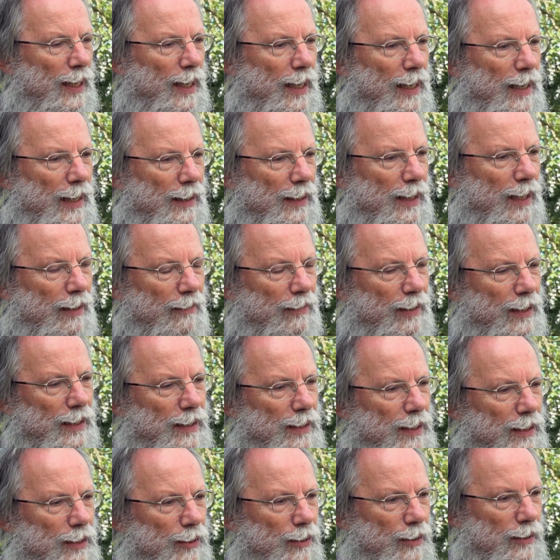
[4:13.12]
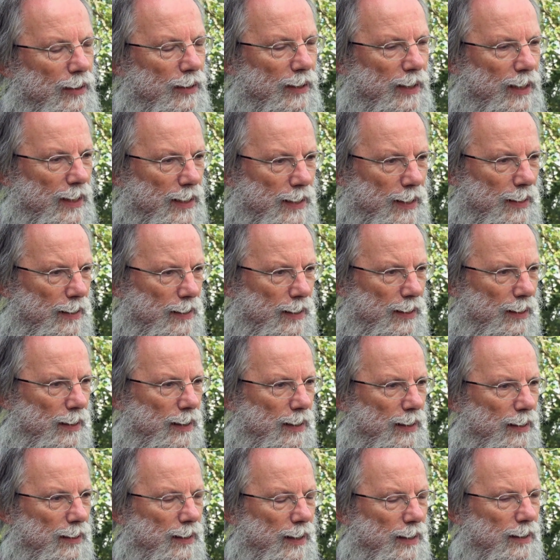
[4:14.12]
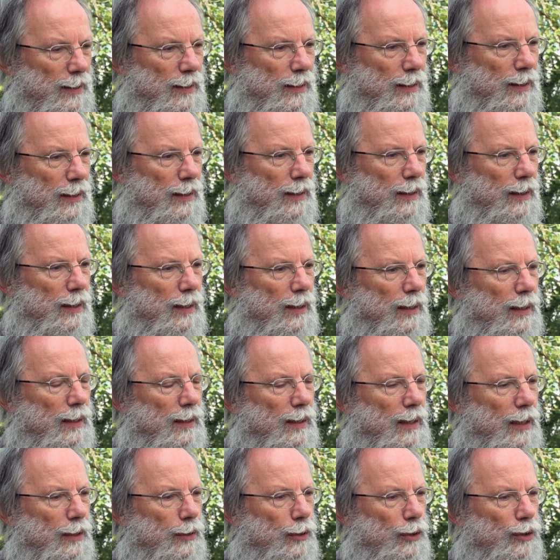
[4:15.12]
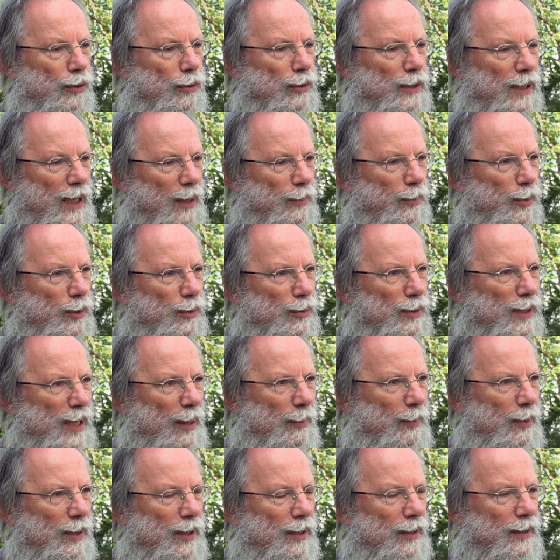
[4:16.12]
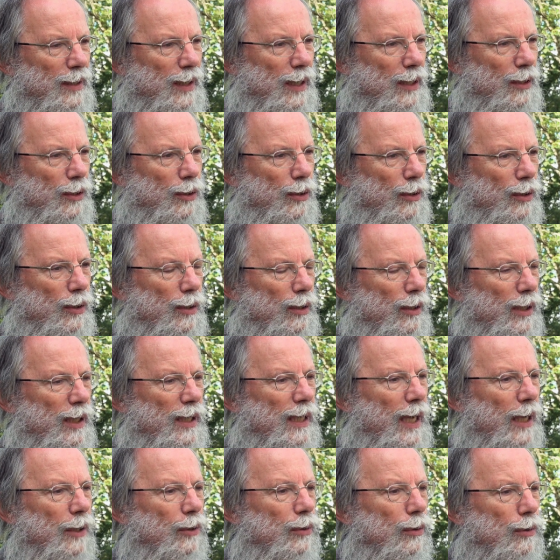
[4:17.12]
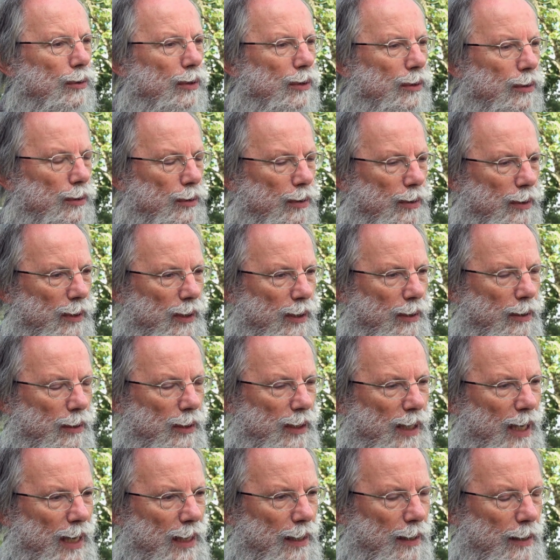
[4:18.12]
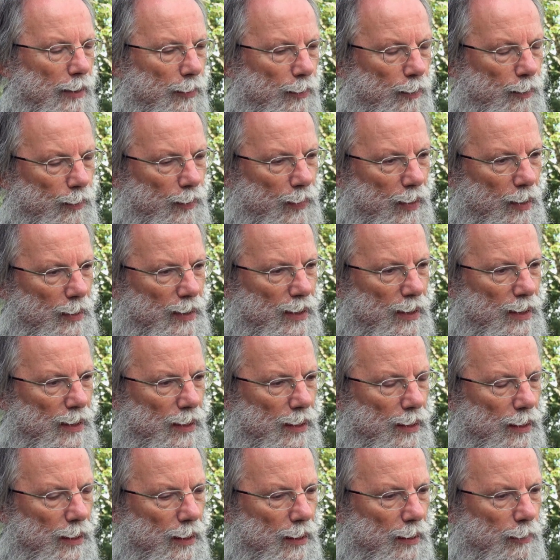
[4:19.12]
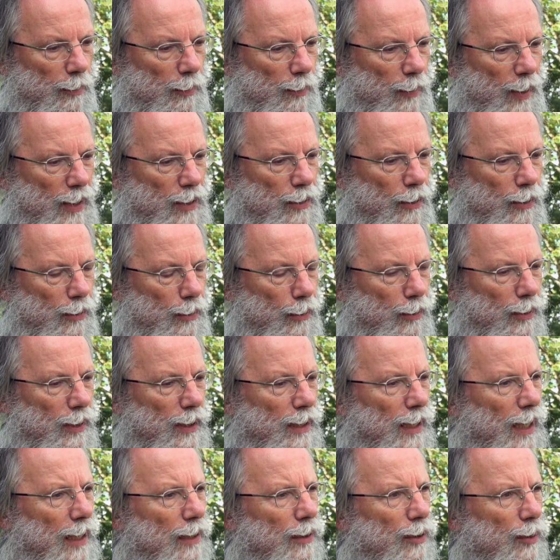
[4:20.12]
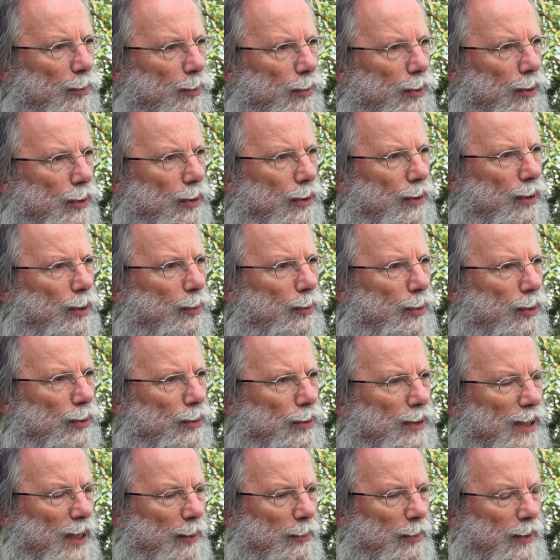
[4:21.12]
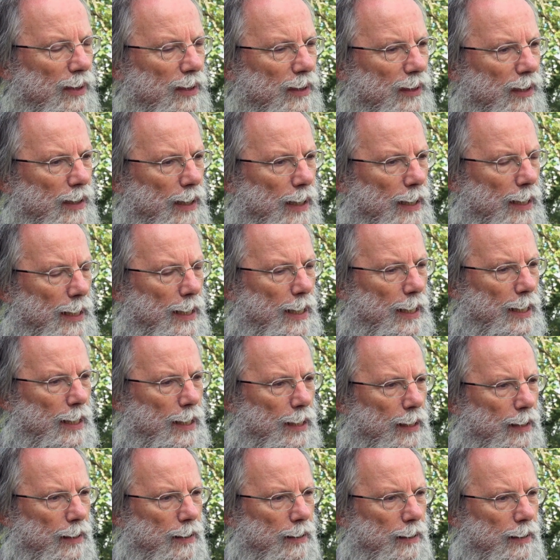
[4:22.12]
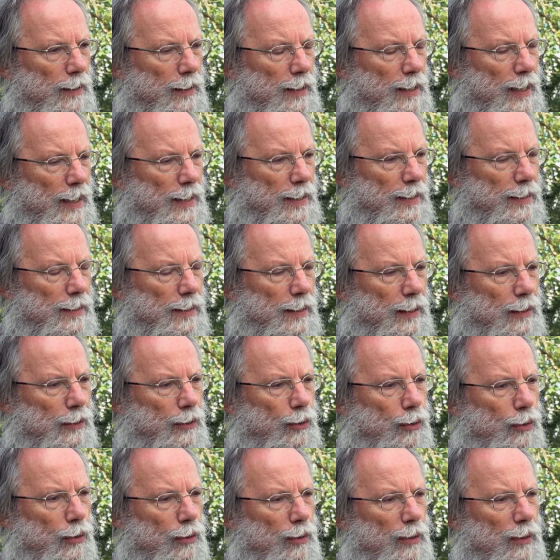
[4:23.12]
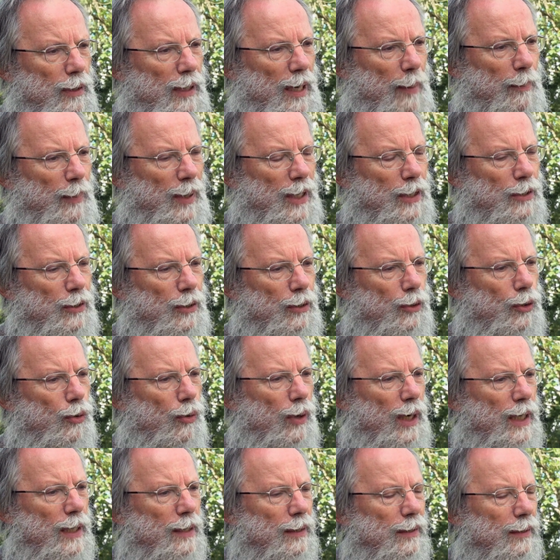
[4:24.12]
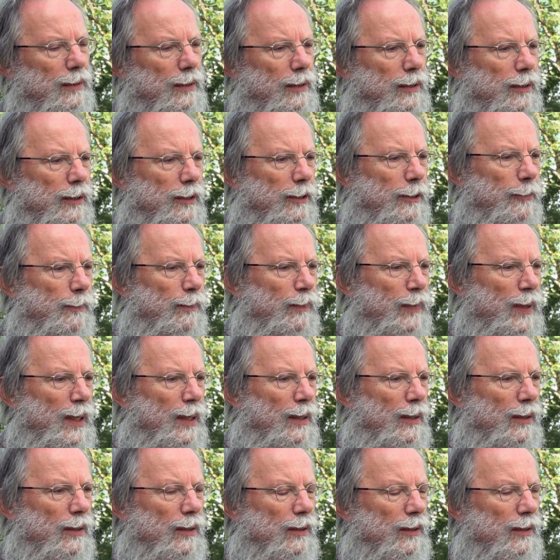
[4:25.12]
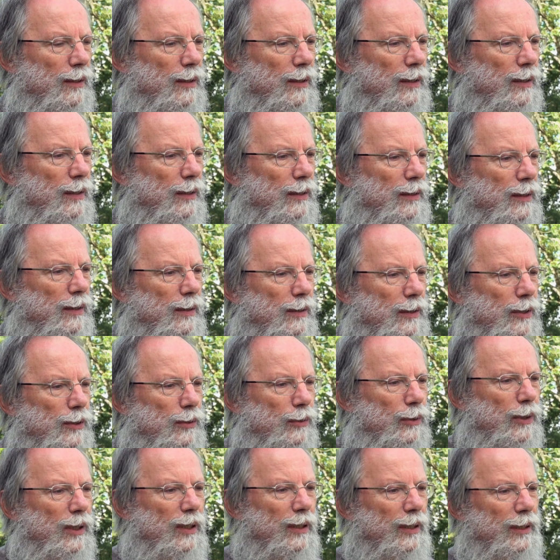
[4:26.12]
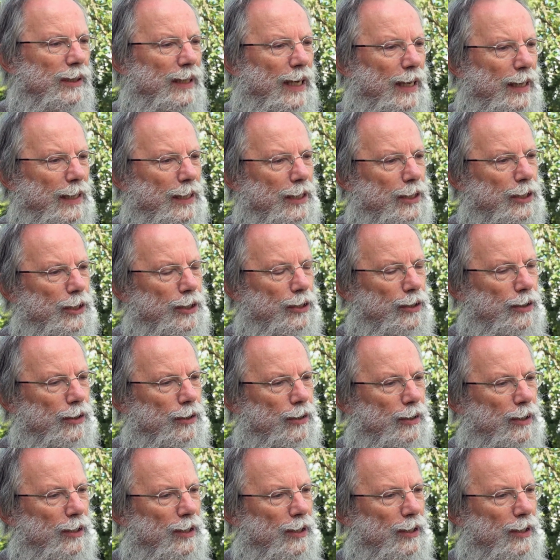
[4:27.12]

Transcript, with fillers: Elle a traversé ce temps. Et ça, c'est, quelque chose qu'elle peut nous apprendre et que rien d'autre qu'elle, personne d'autre qu'elle ne peut, ne peut nous apprendre. il y cette, la personne croyante, dans son grand âge,